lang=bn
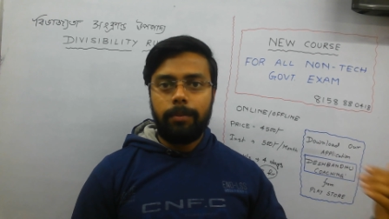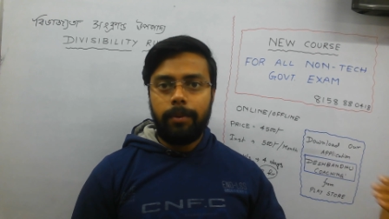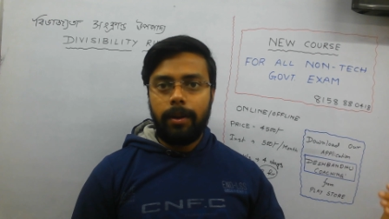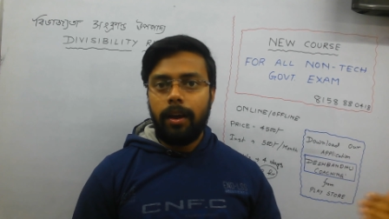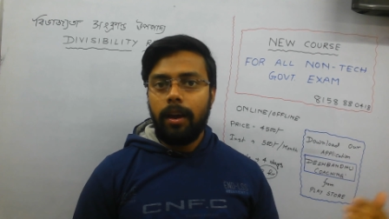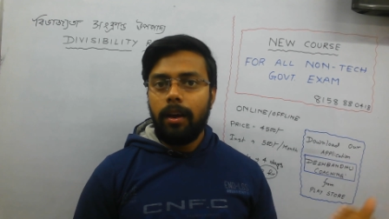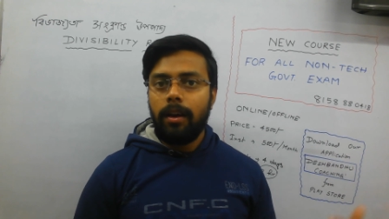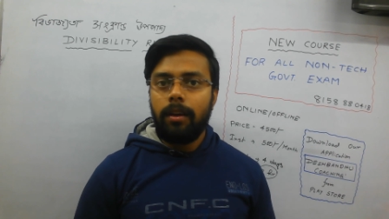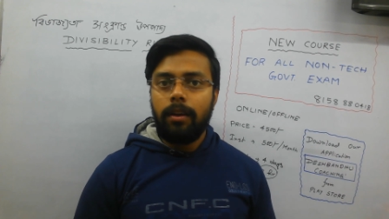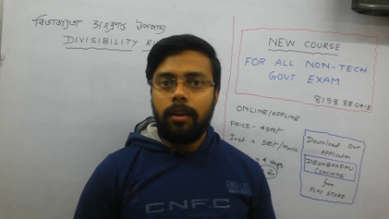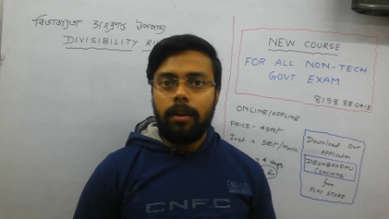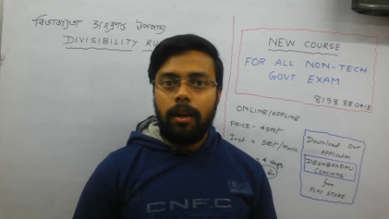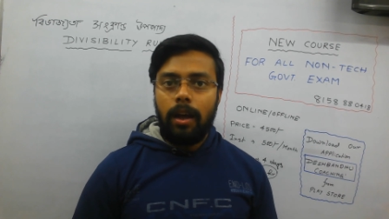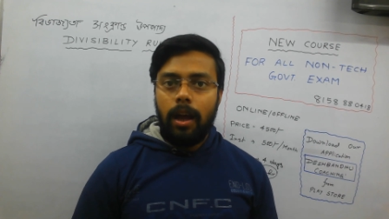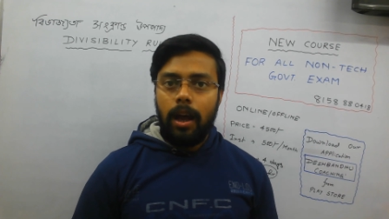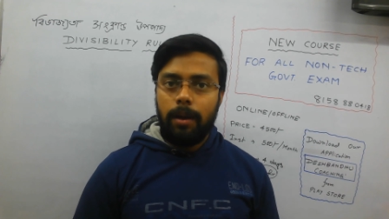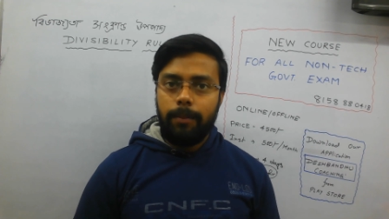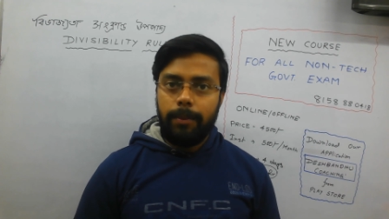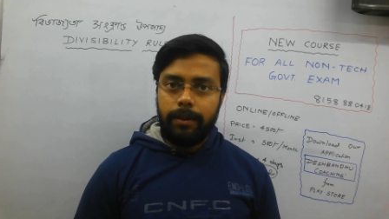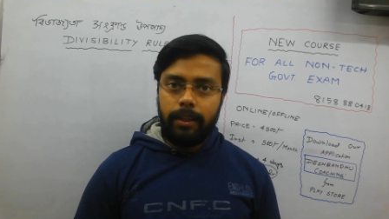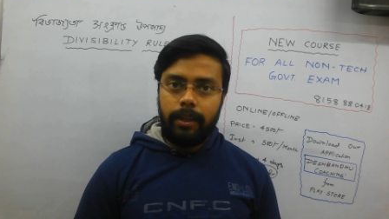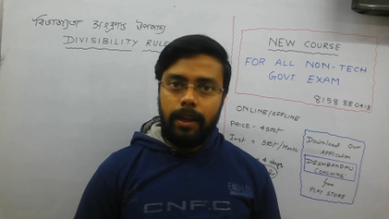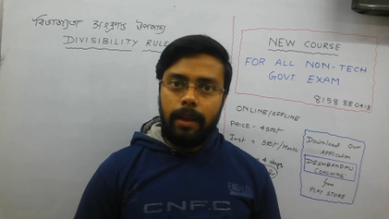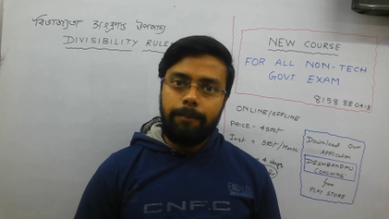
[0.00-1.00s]
আমরা
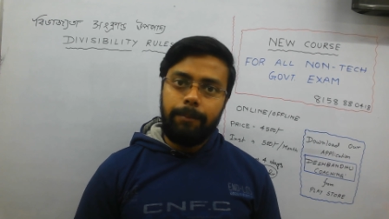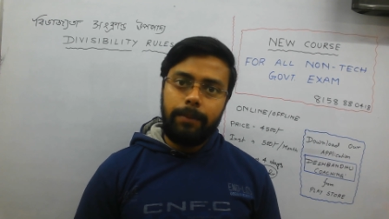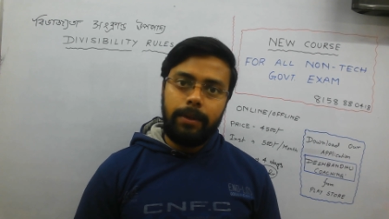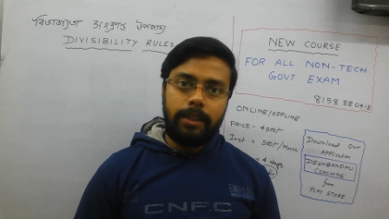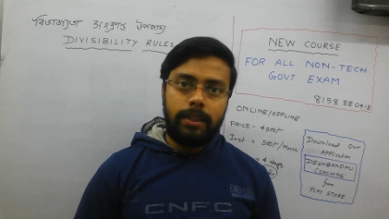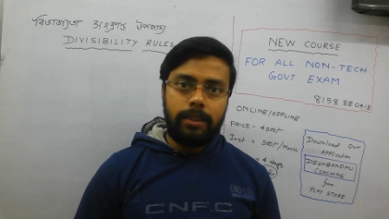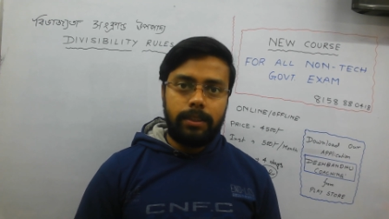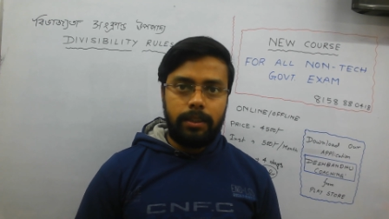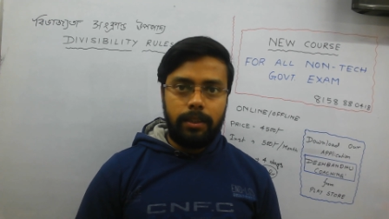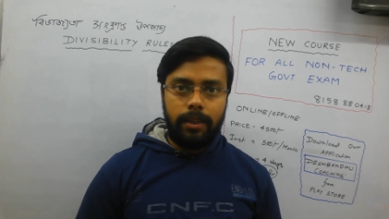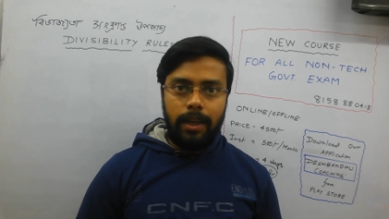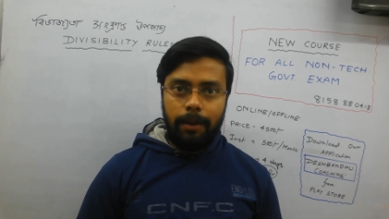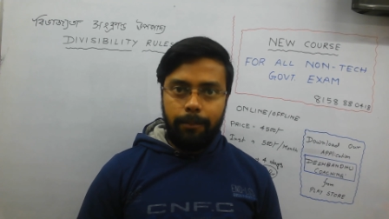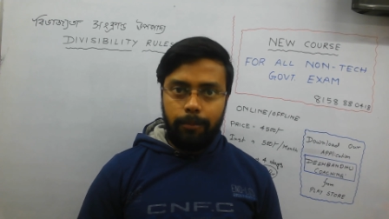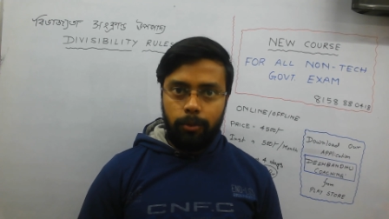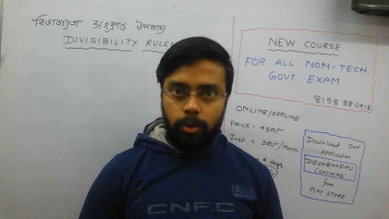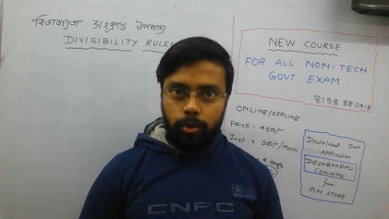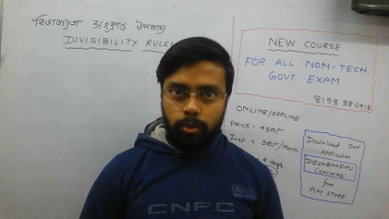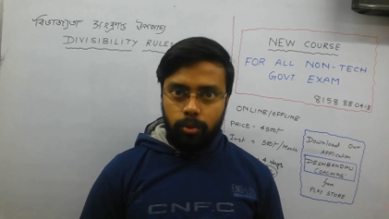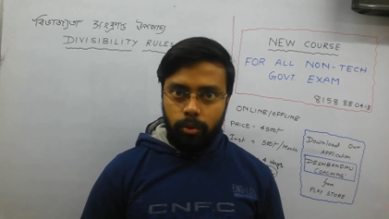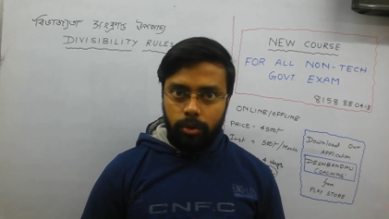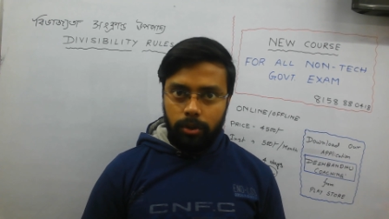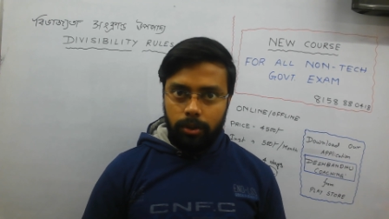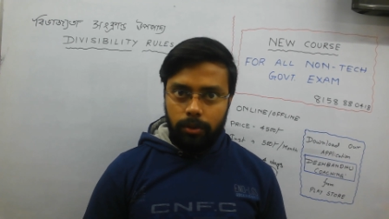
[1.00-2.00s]
আমাদের অ্যাপ্লিকেশনে
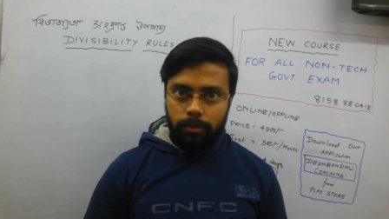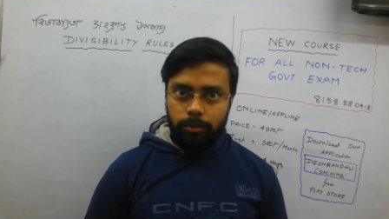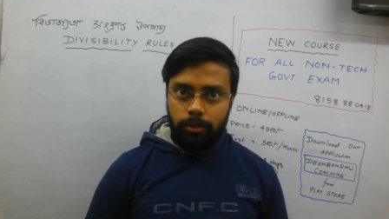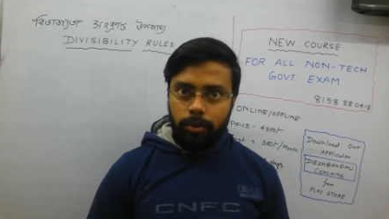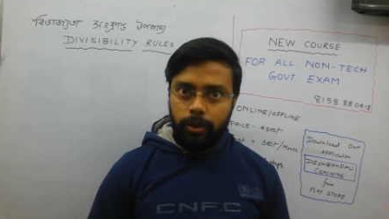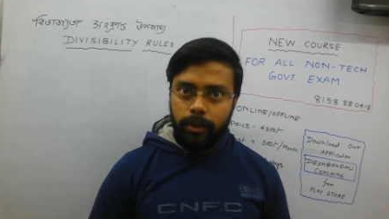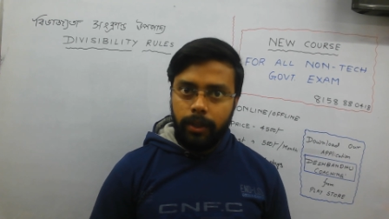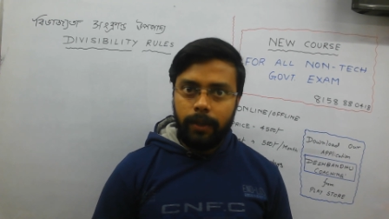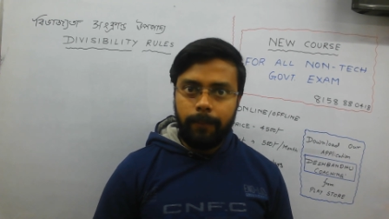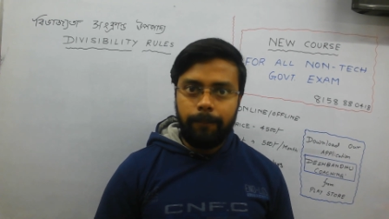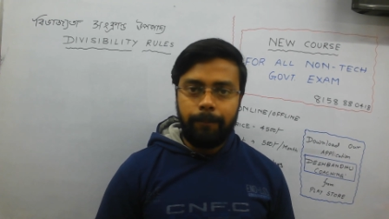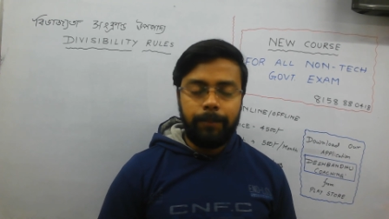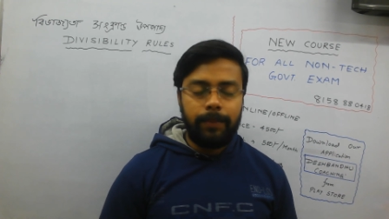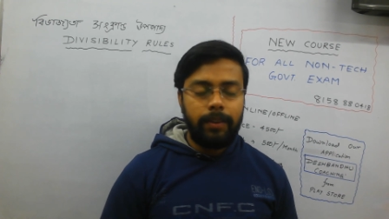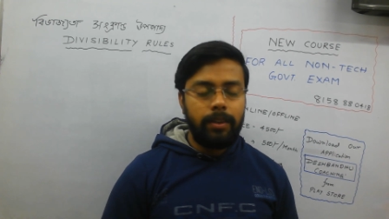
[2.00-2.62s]
আপলোড করে দেবো ওকে